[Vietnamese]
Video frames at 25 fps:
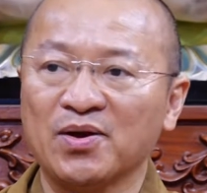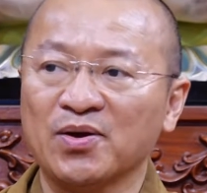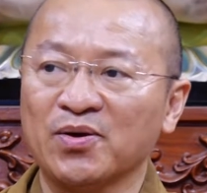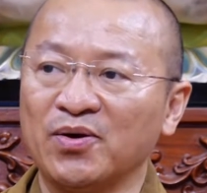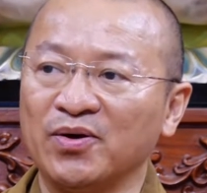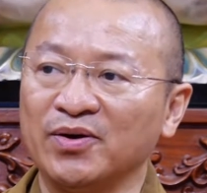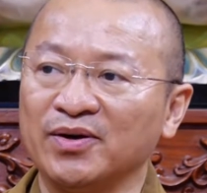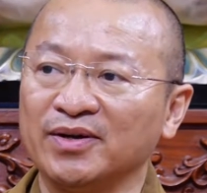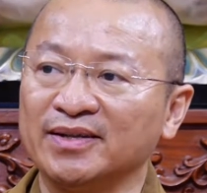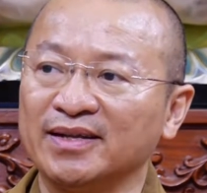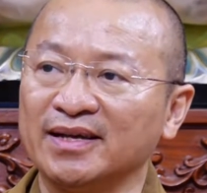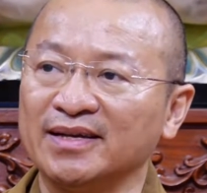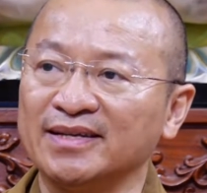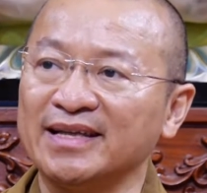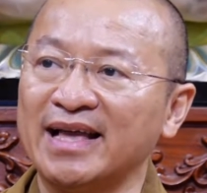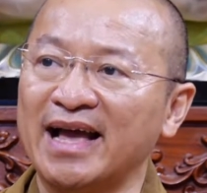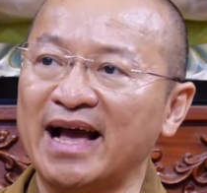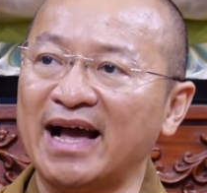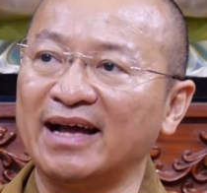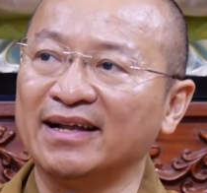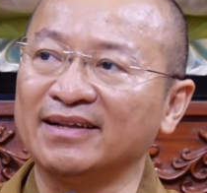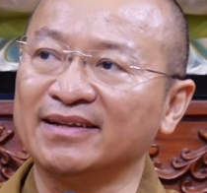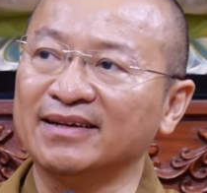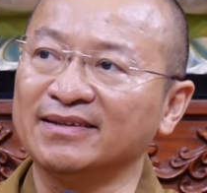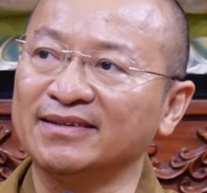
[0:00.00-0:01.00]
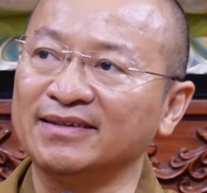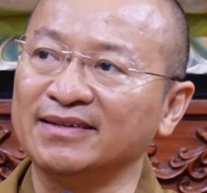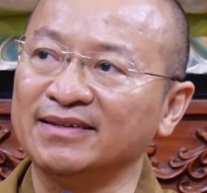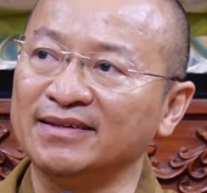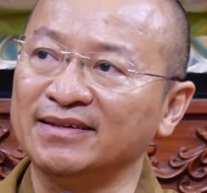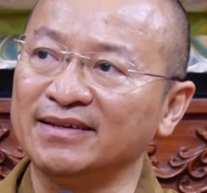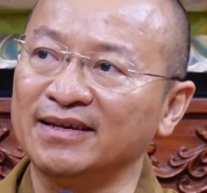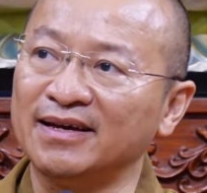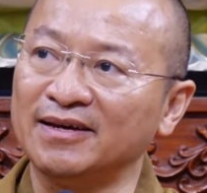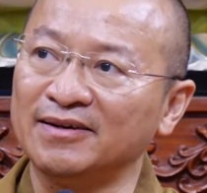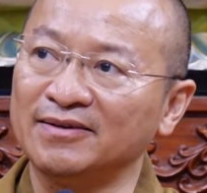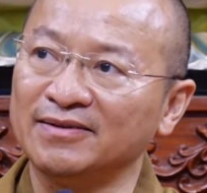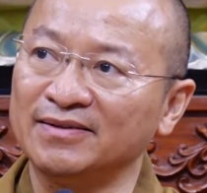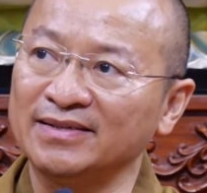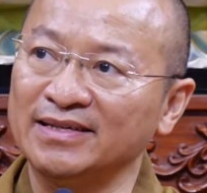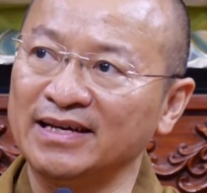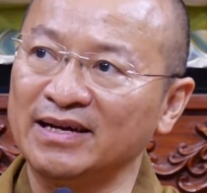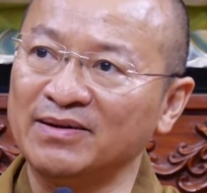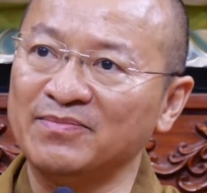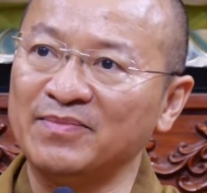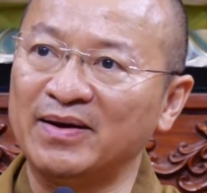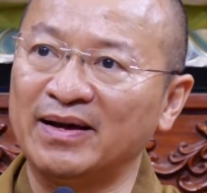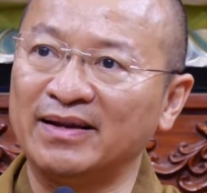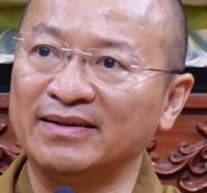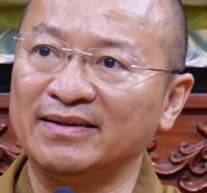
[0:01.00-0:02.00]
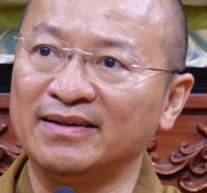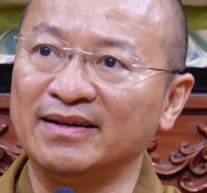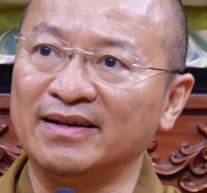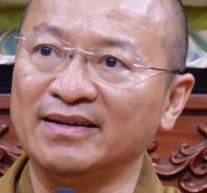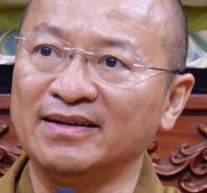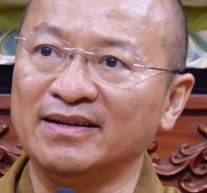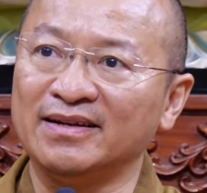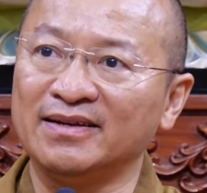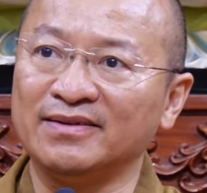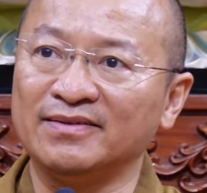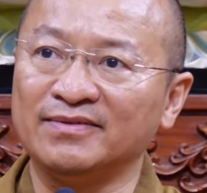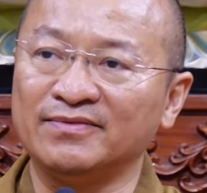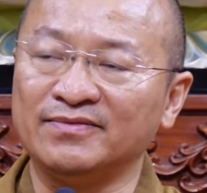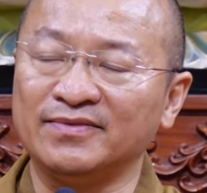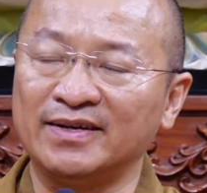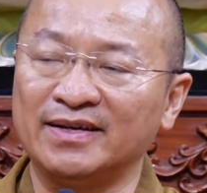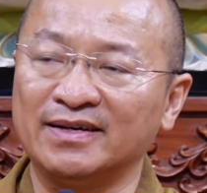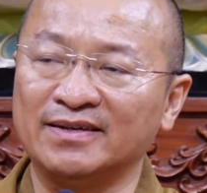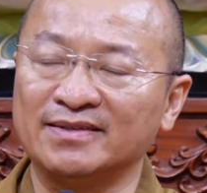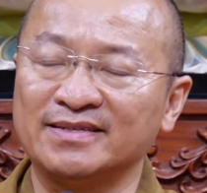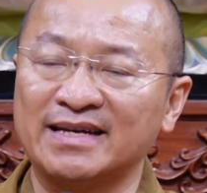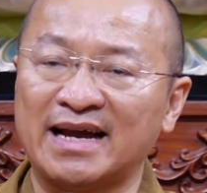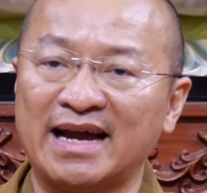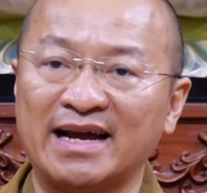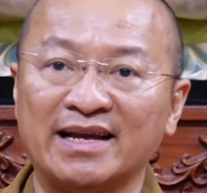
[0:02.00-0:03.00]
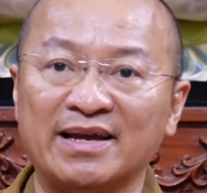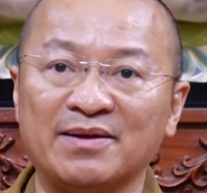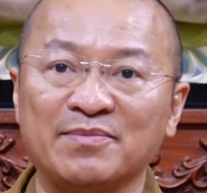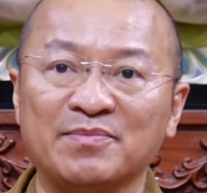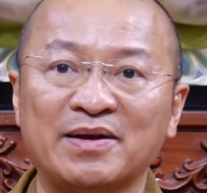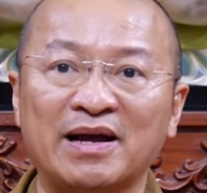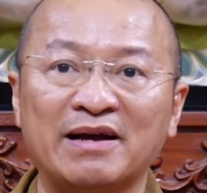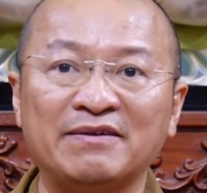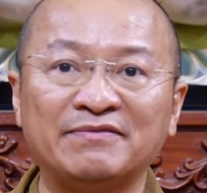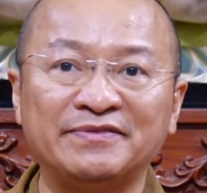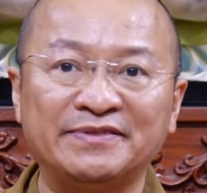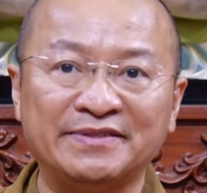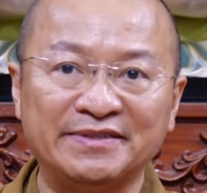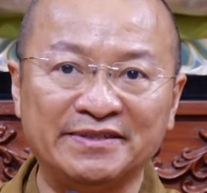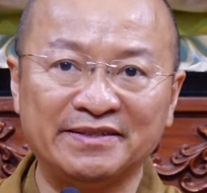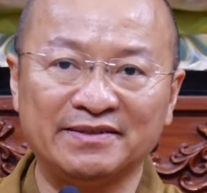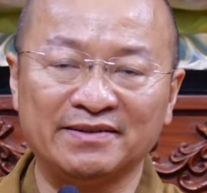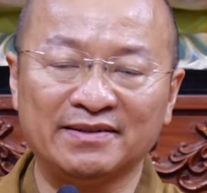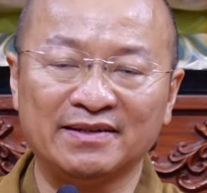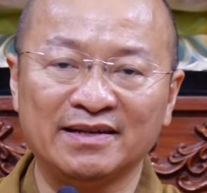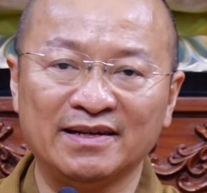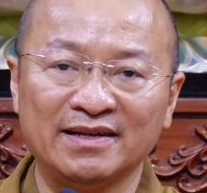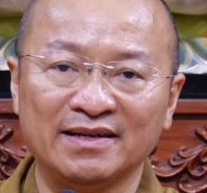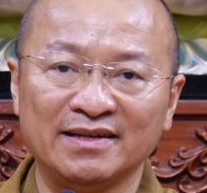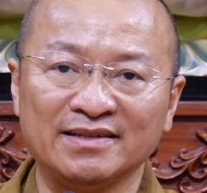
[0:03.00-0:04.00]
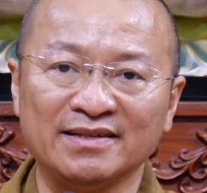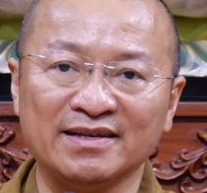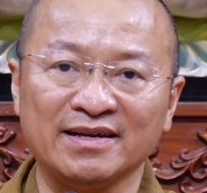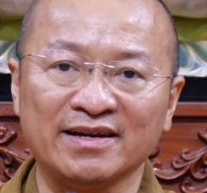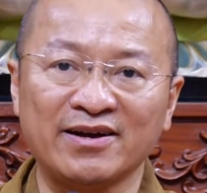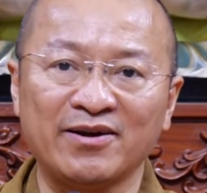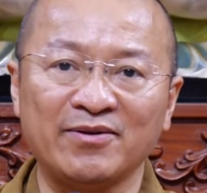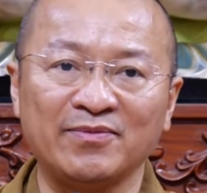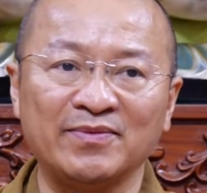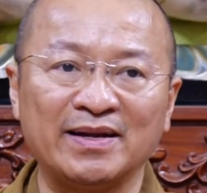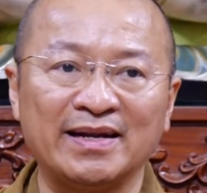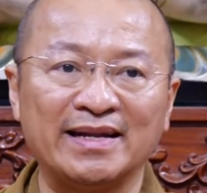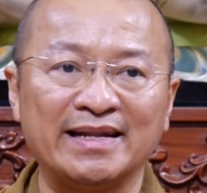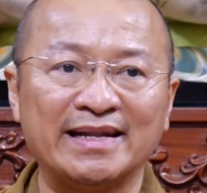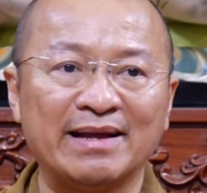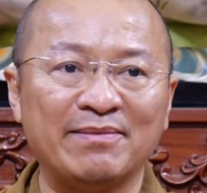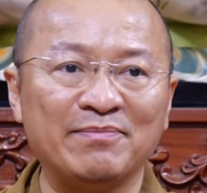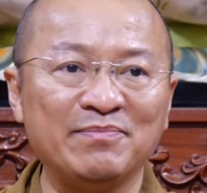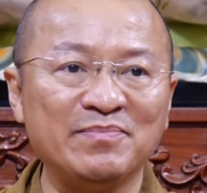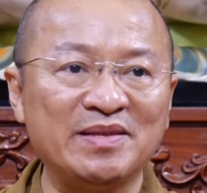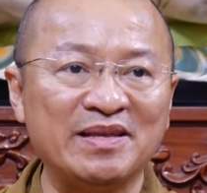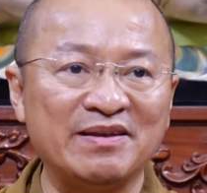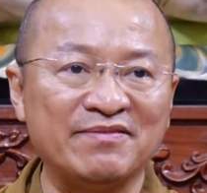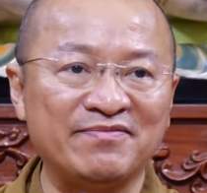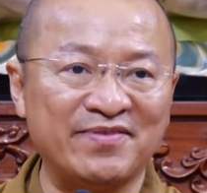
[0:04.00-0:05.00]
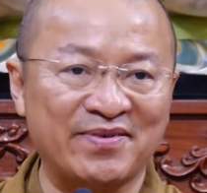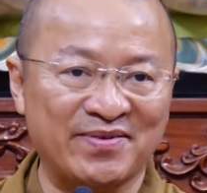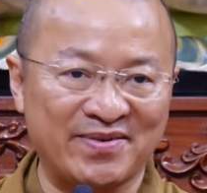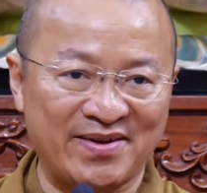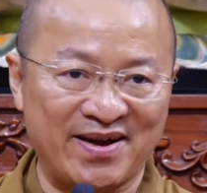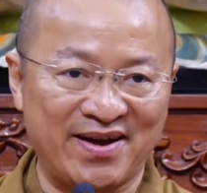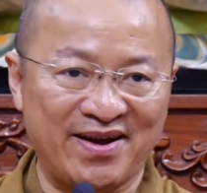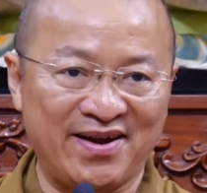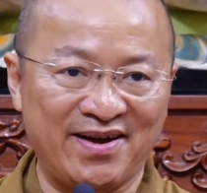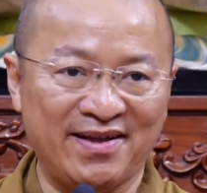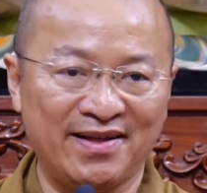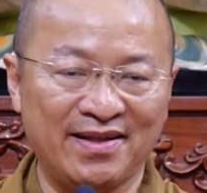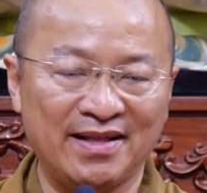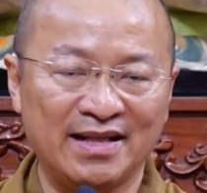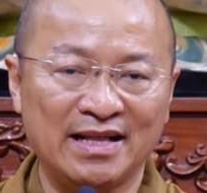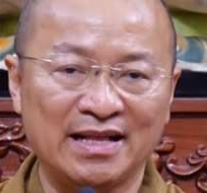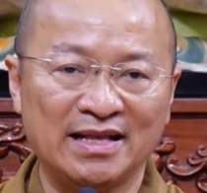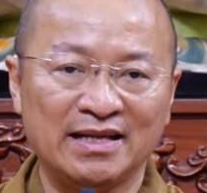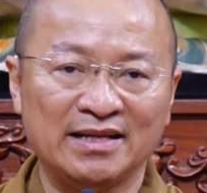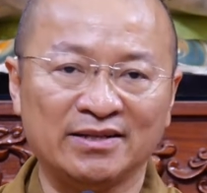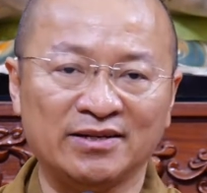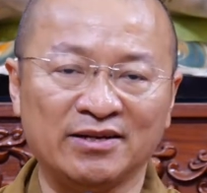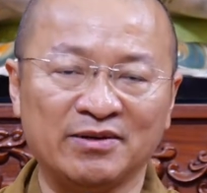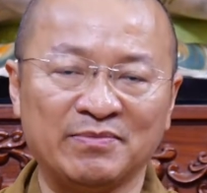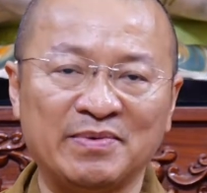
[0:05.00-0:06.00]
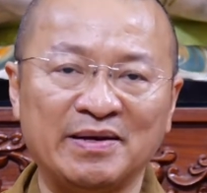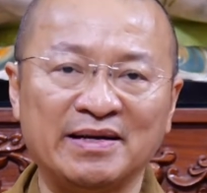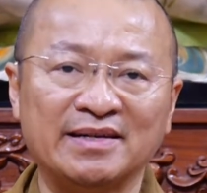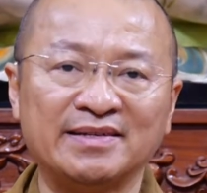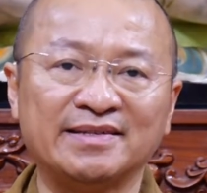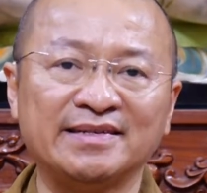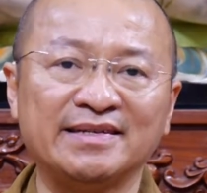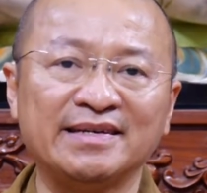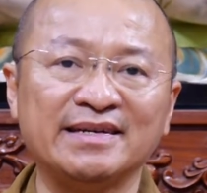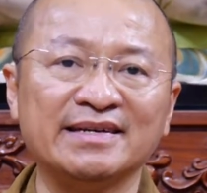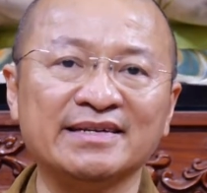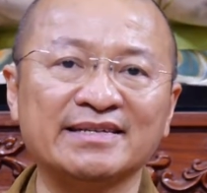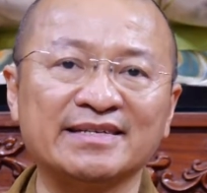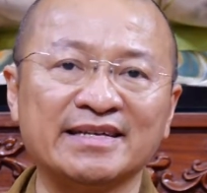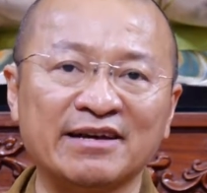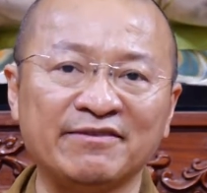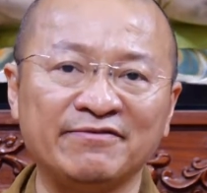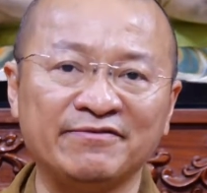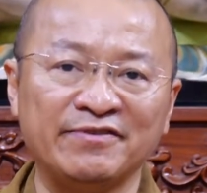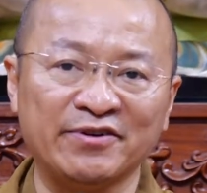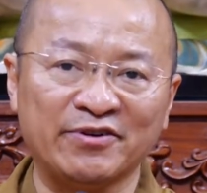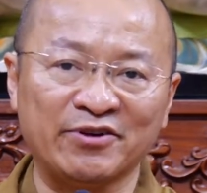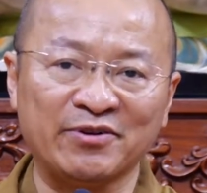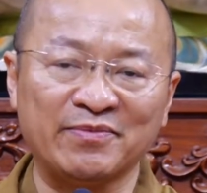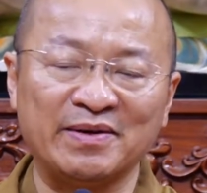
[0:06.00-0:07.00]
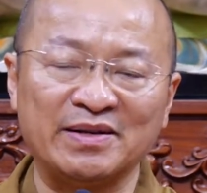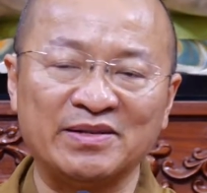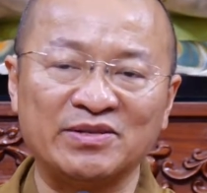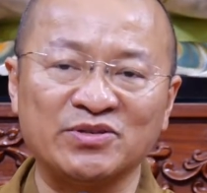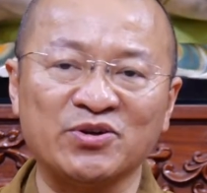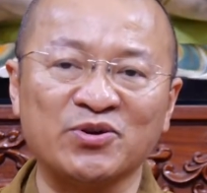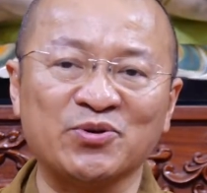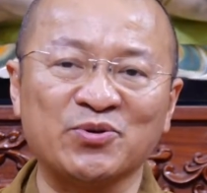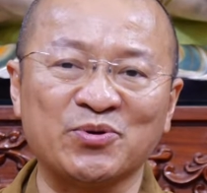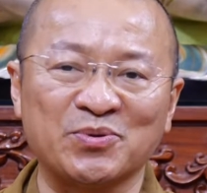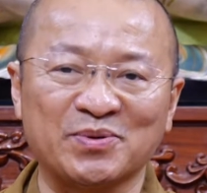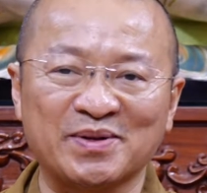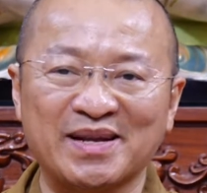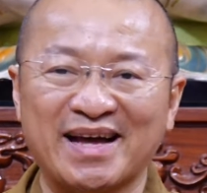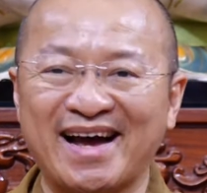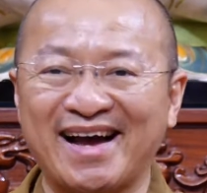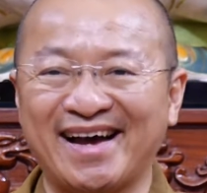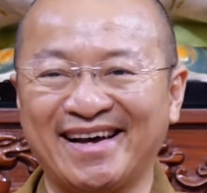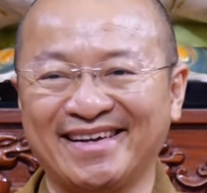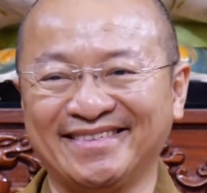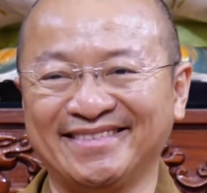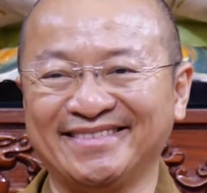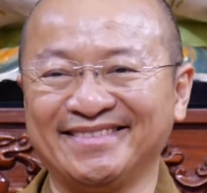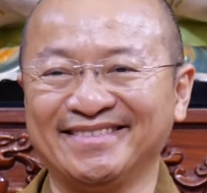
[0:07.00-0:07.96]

còn người tại gia đó thì à, nhấn mạnh đến à, việc trải nghiệm các phước nhưng không nên đắm nhiệt vào nó rồi biết chia sẻ phước của mình cho cuộc đời